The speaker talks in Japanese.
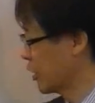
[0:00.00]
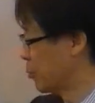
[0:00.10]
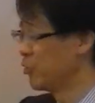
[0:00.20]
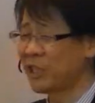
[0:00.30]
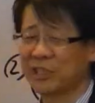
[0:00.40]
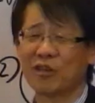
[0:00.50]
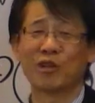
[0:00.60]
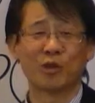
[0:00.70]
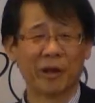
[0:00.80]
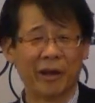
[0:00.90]
でって分析してく
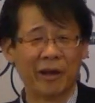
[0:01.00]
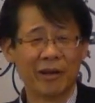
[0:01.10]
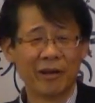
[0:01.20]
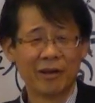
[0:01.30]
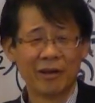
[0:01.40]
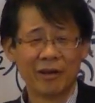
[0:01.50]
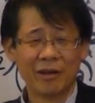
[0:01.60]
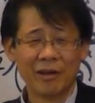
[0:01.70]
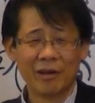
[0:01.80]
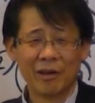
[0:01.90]
るでしょうね
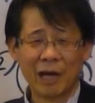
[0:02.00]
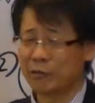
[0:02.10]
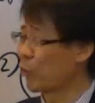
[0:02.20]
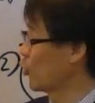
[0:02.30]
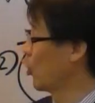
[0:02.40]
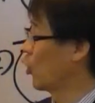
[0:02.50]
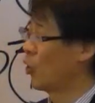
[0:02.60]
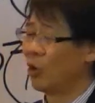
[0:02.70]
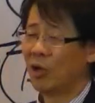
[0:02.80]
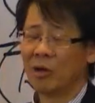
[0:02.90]
あるいはこれ
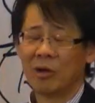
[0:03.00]
を